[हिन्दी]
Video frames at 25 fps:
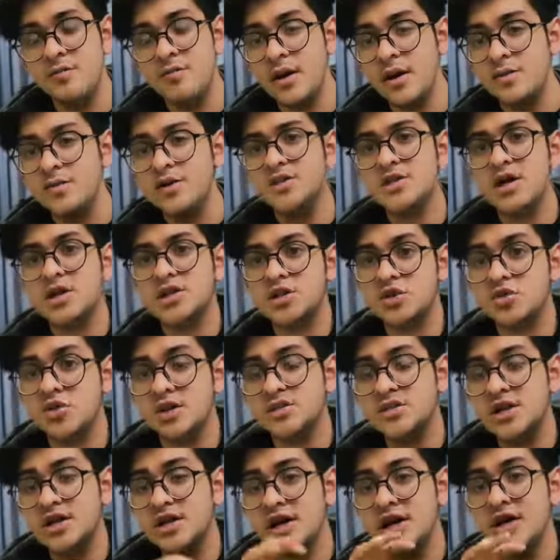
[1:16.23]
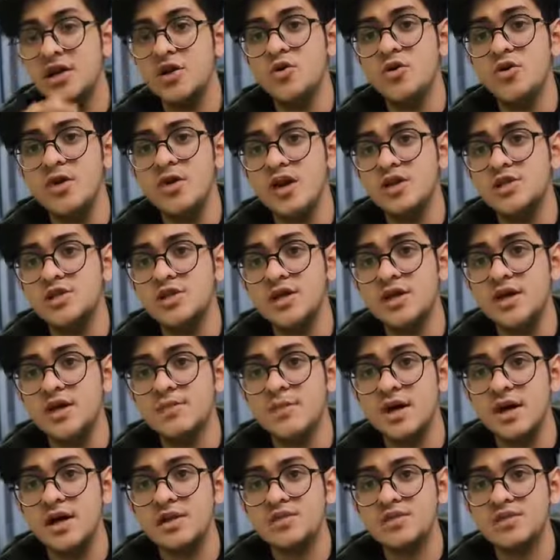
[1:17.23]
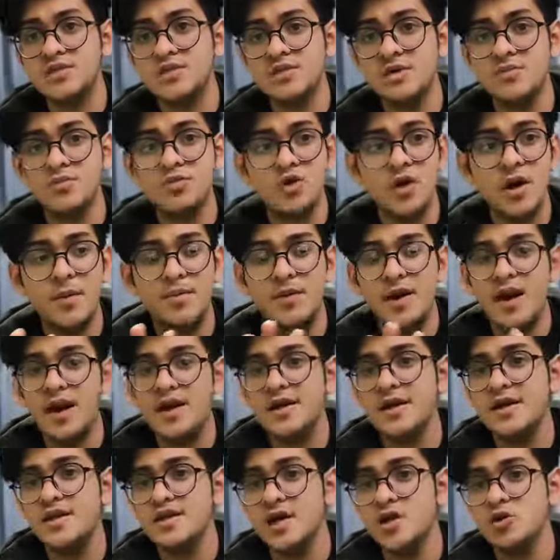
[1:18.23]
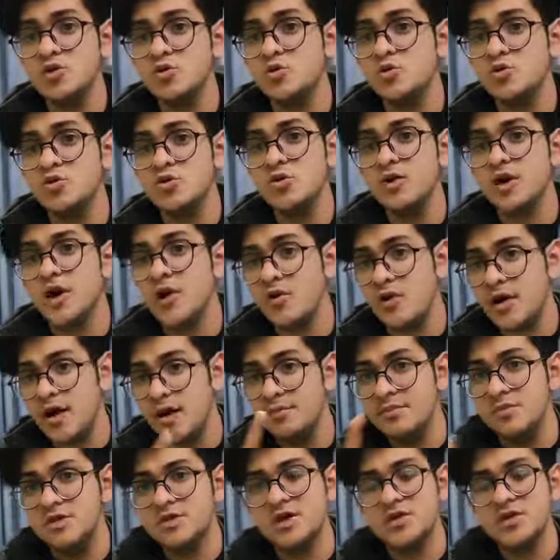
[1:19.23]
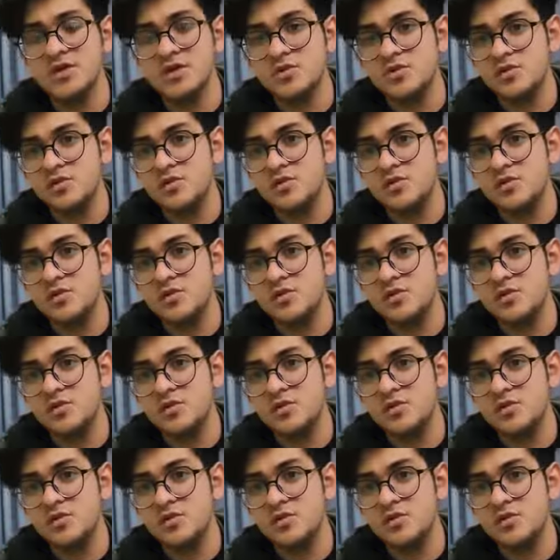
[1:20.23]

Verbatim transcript: मैं भी जानता हूँ ऐसे कई लोग हैं जिनके पास जब उनका प्यार नहीं था तो वो टूट गए और आप भी जानते